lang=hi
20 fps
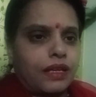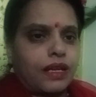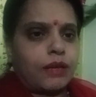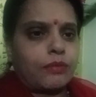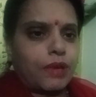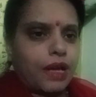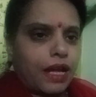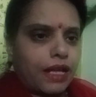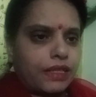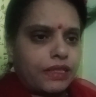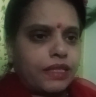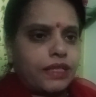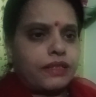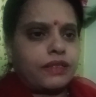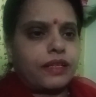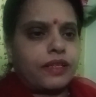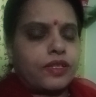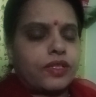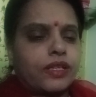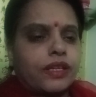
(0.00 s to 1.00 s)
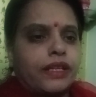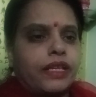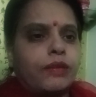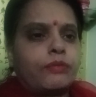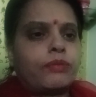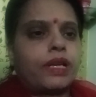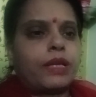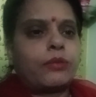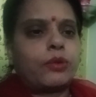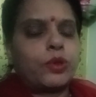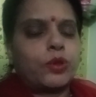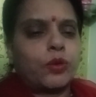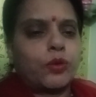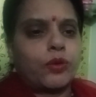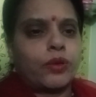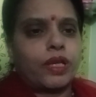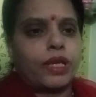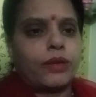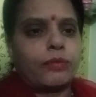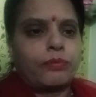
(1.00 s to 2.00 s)
हम हाथ से टच करके बड़े
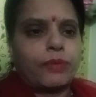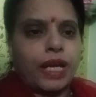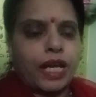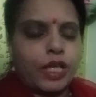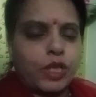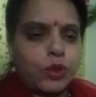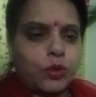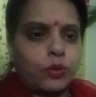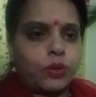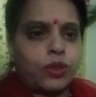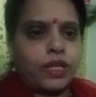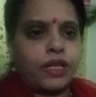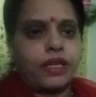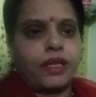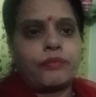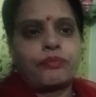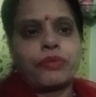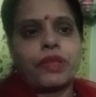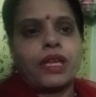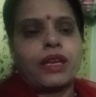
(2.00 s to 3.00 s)
बुज़ुर्गों के पैर छूते हैं